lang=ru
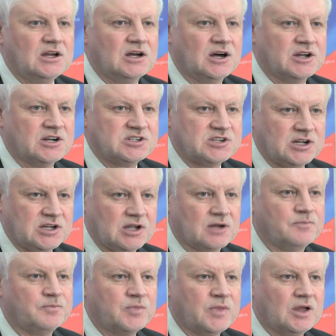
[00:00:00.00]

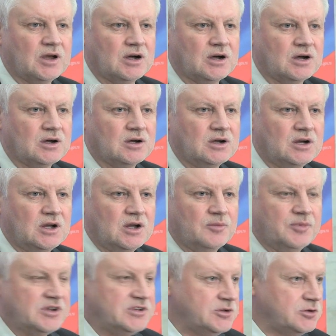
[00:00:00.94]
решением э,
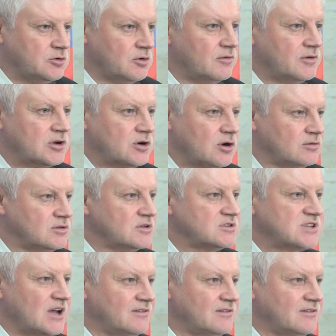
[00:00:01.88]
Президиума Верховного